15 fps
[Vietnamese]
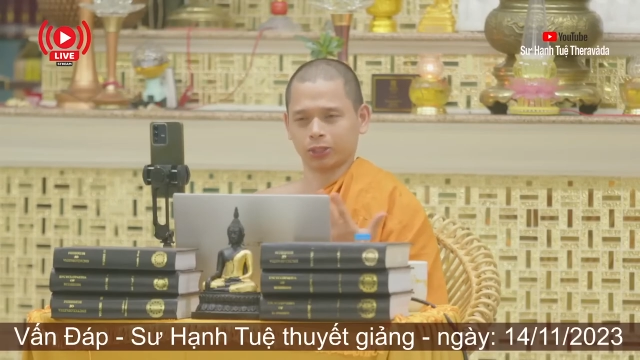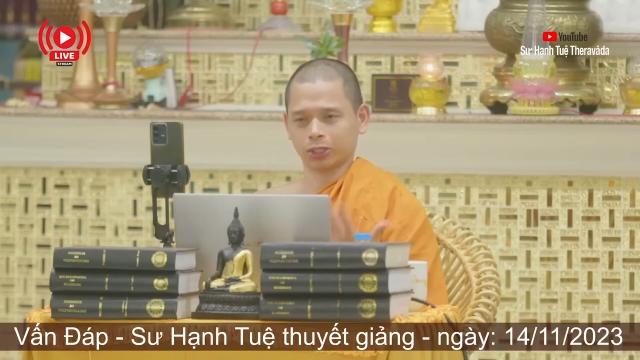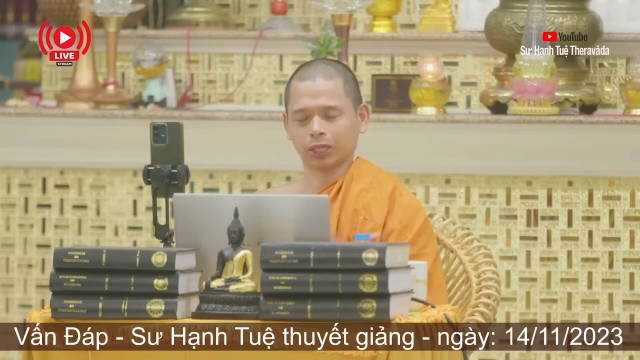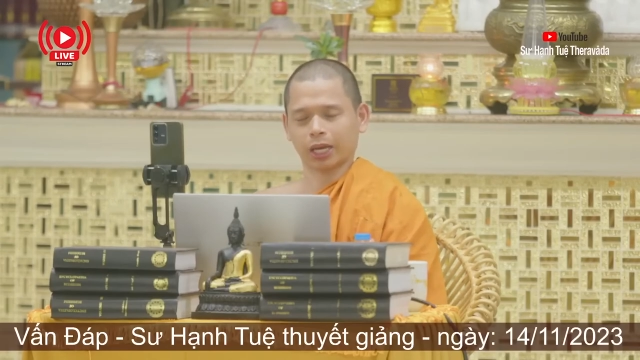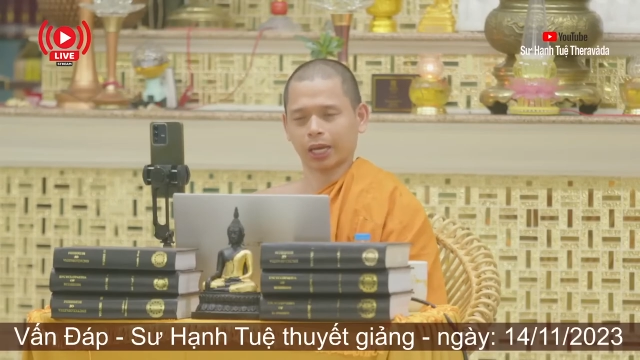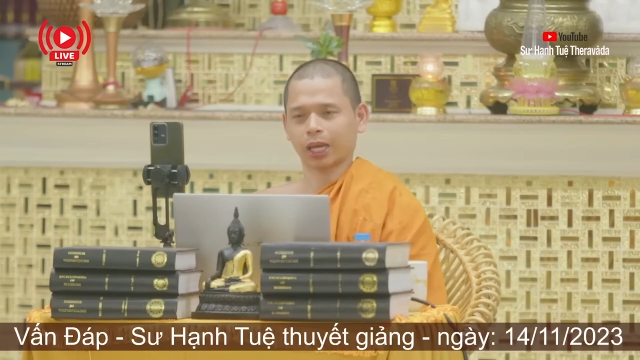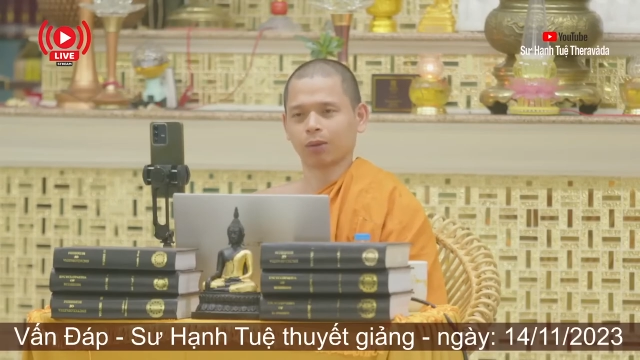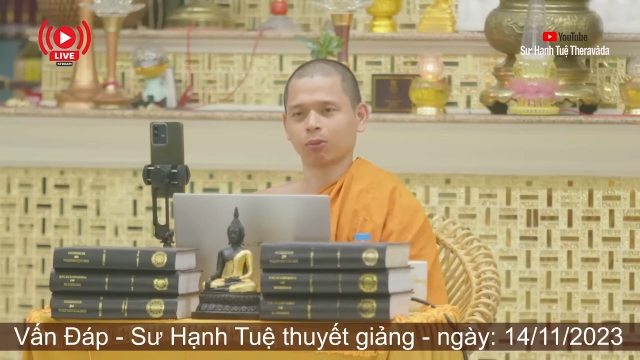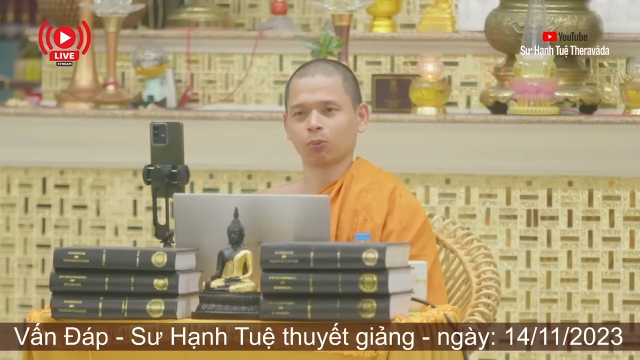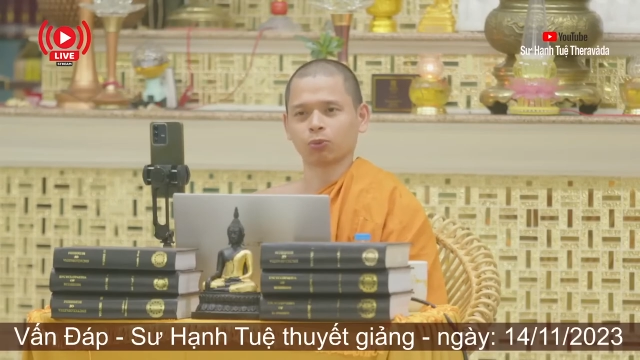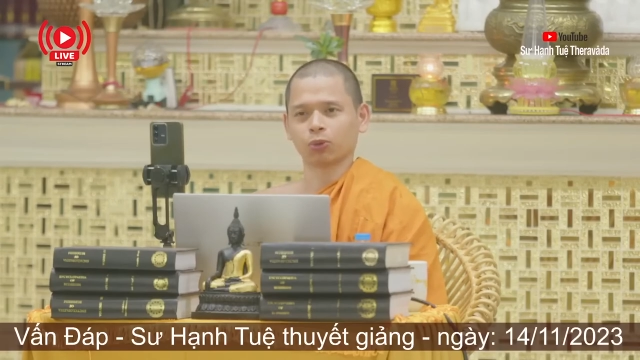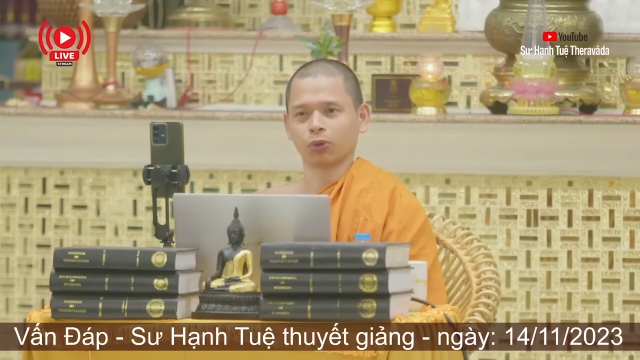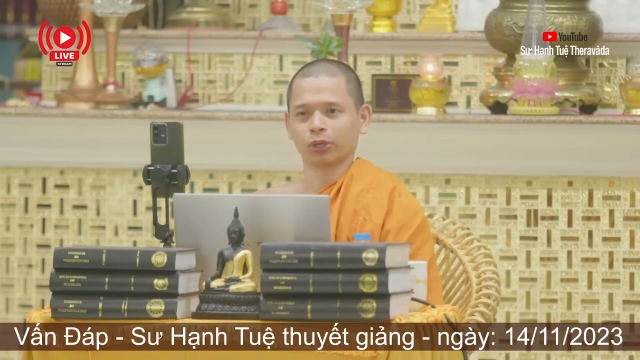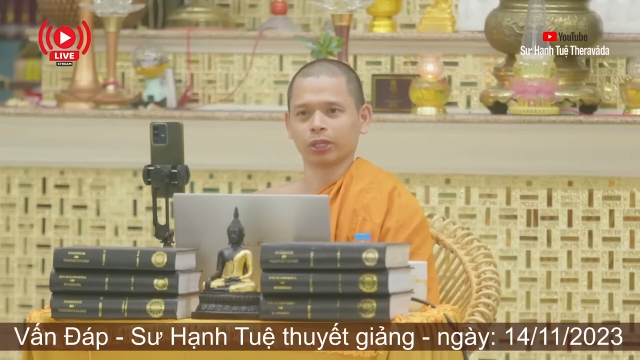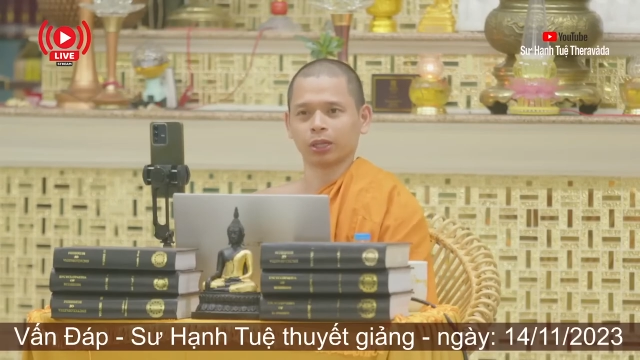sư e một
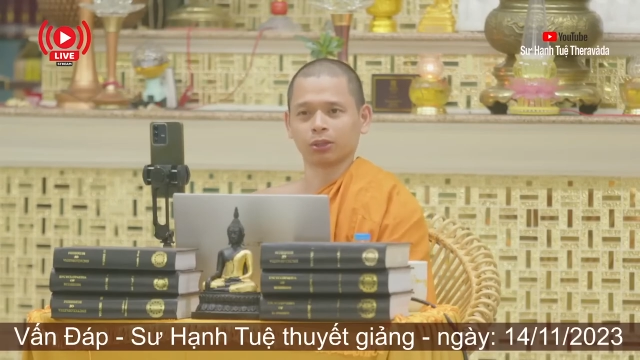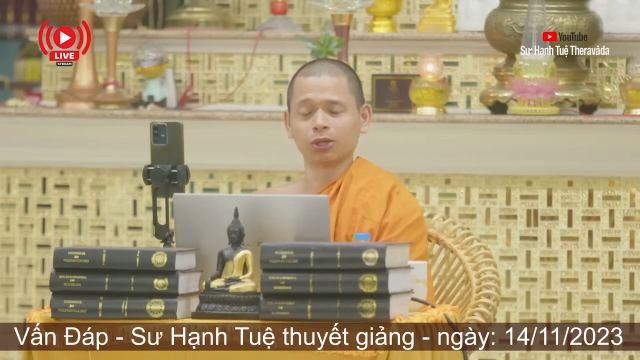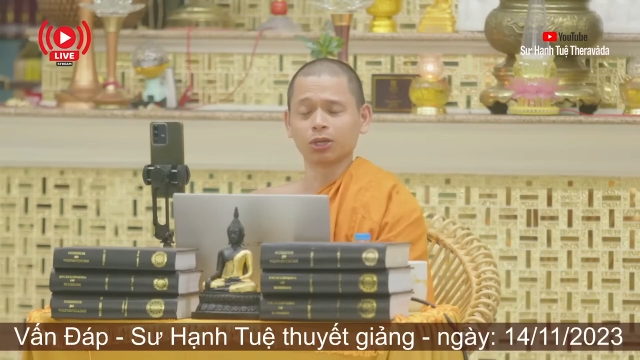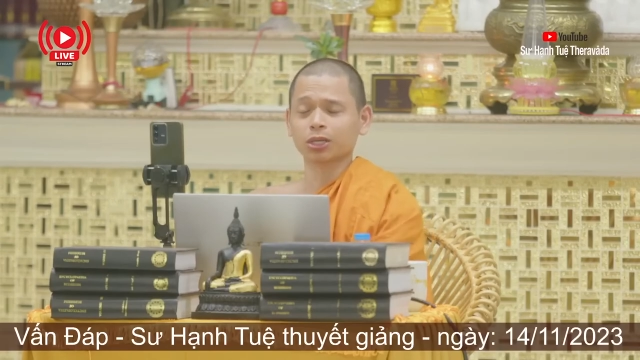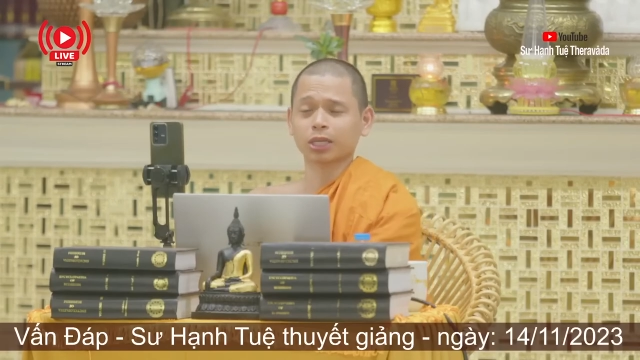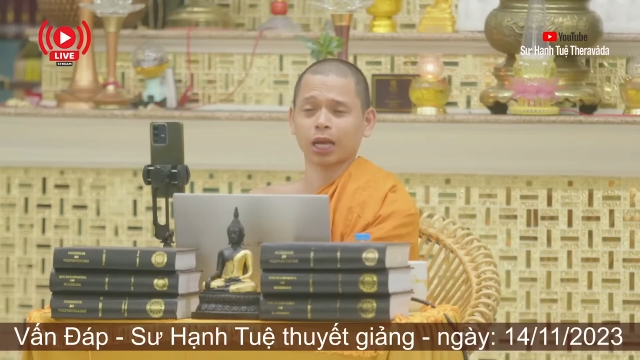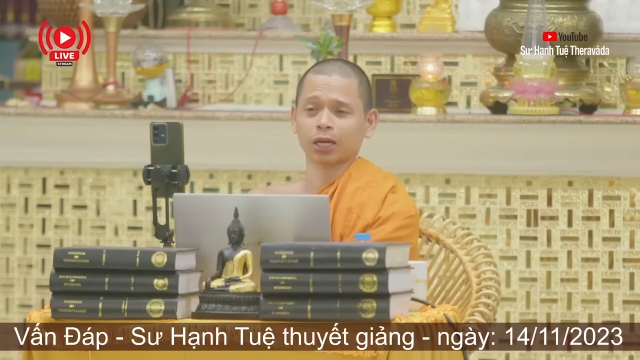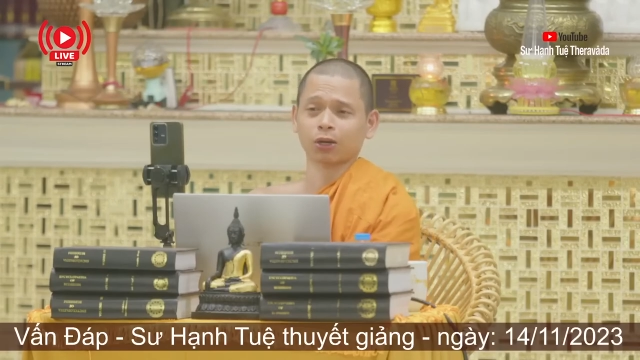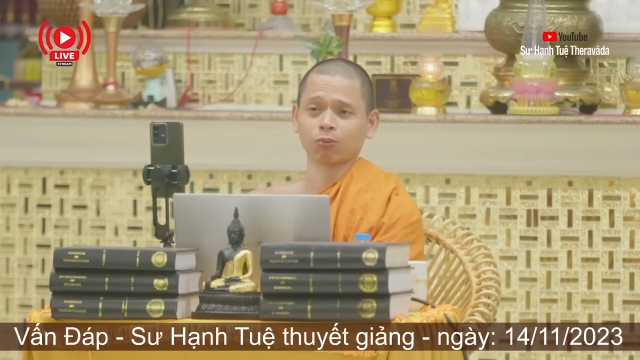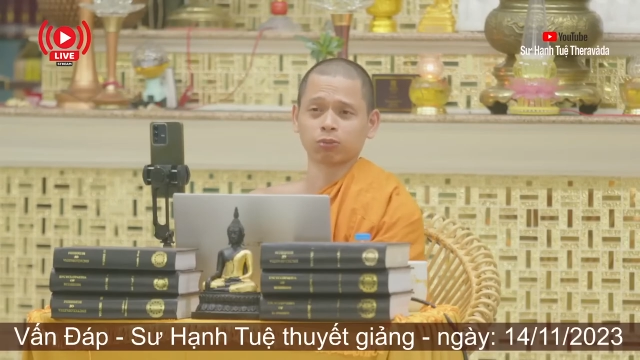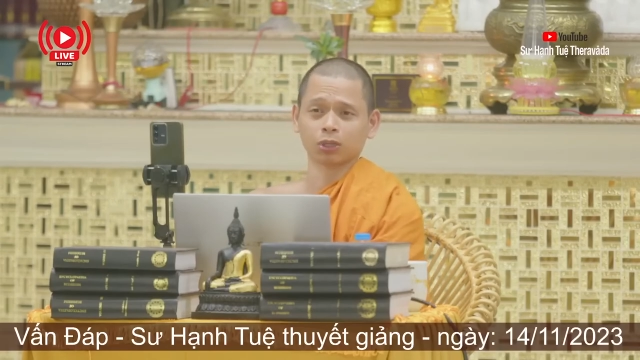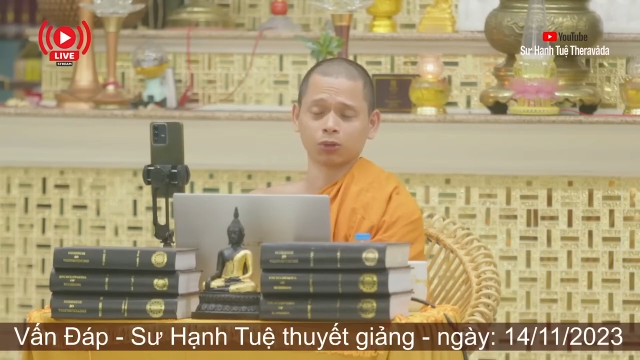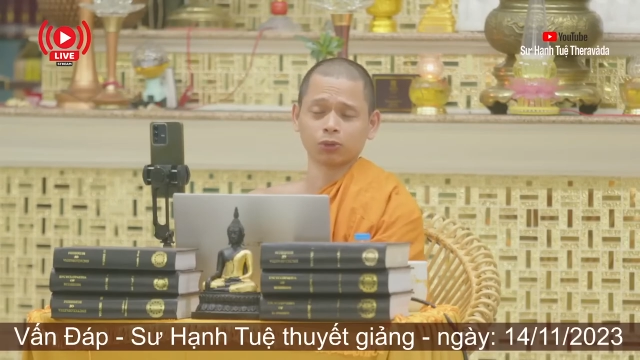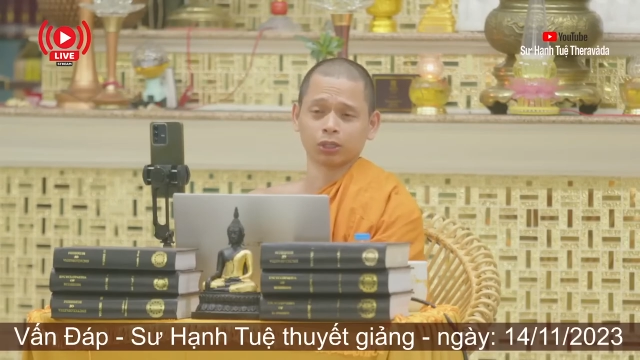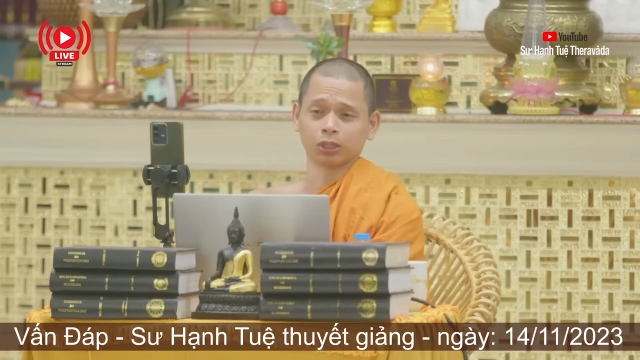chuyện là nước xa không
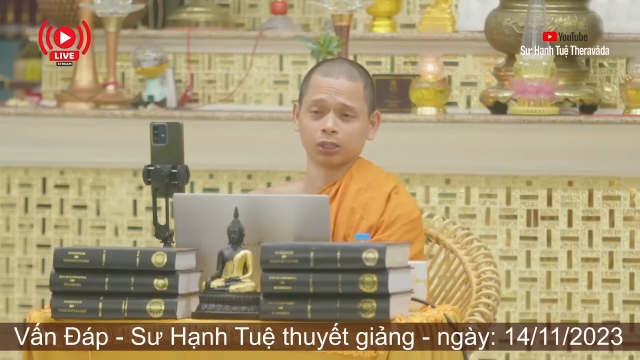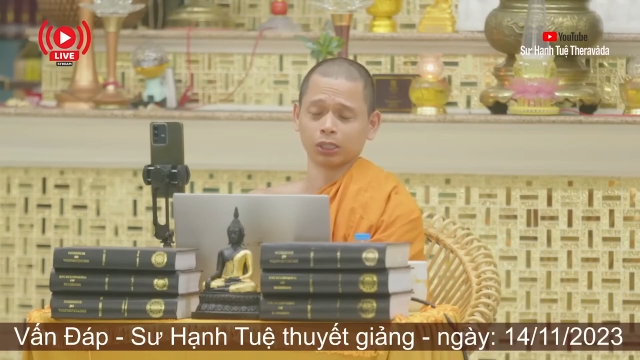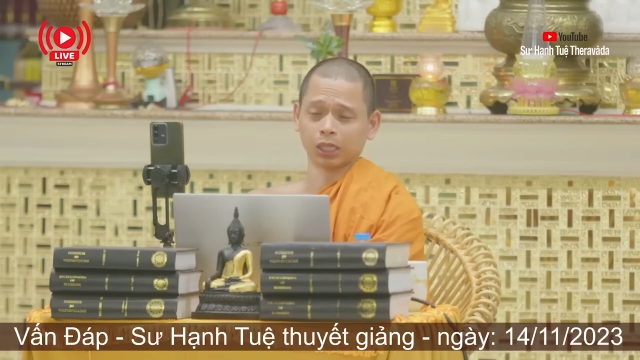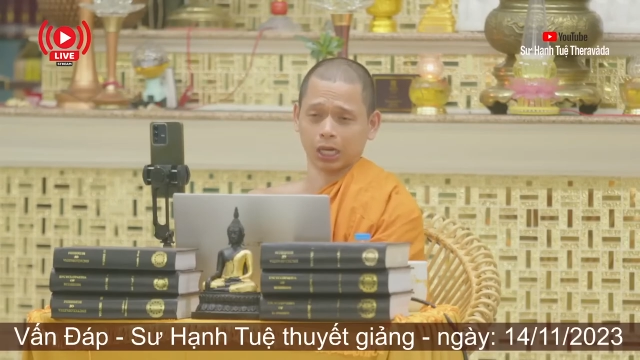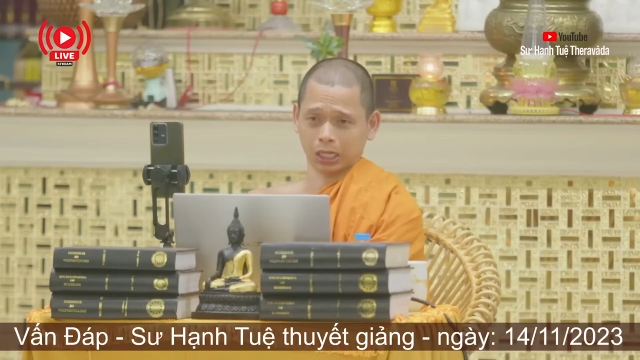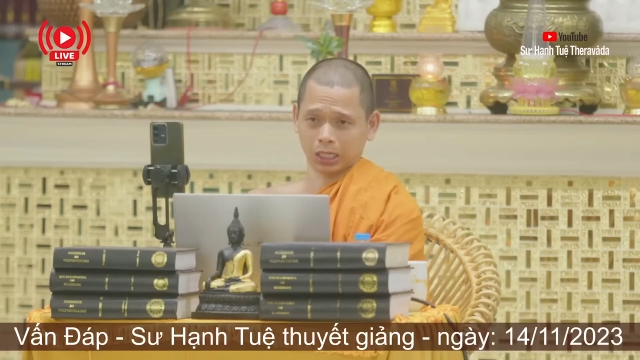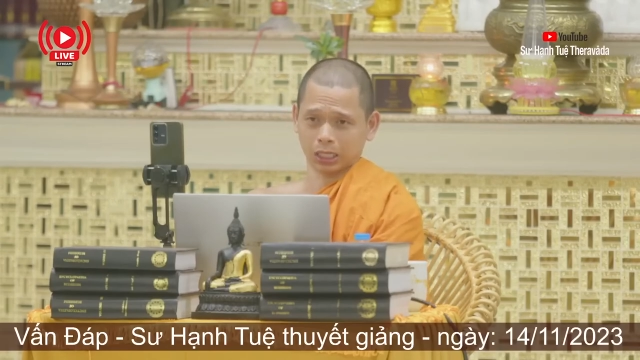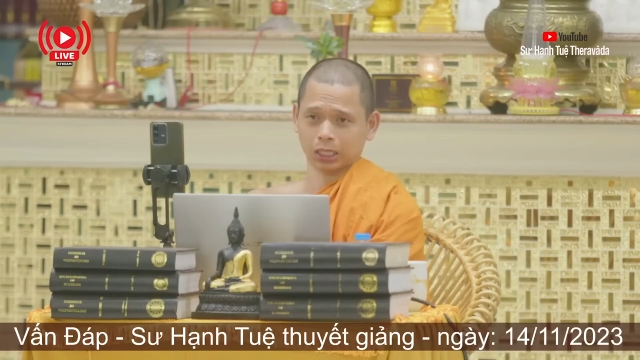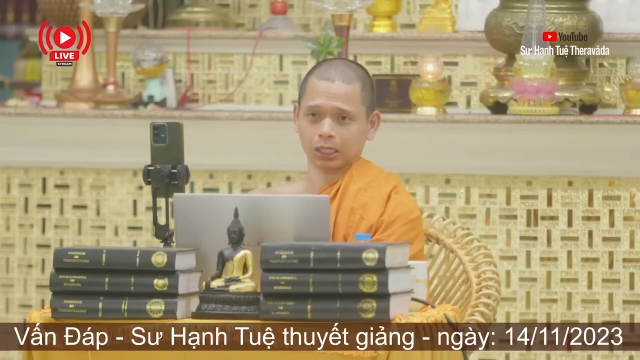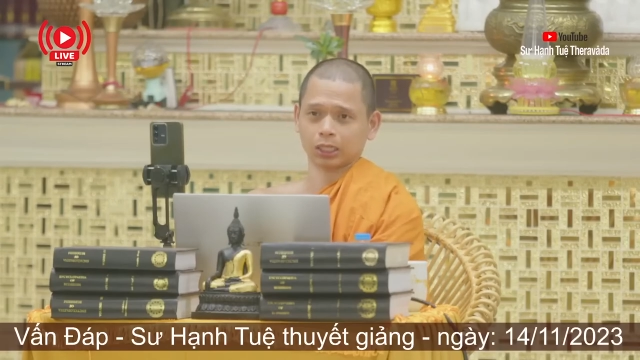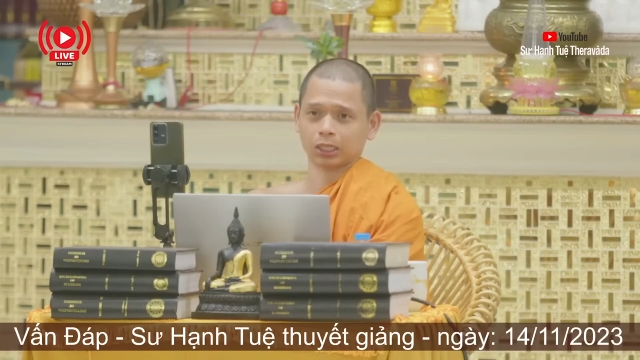cứu được lửa gần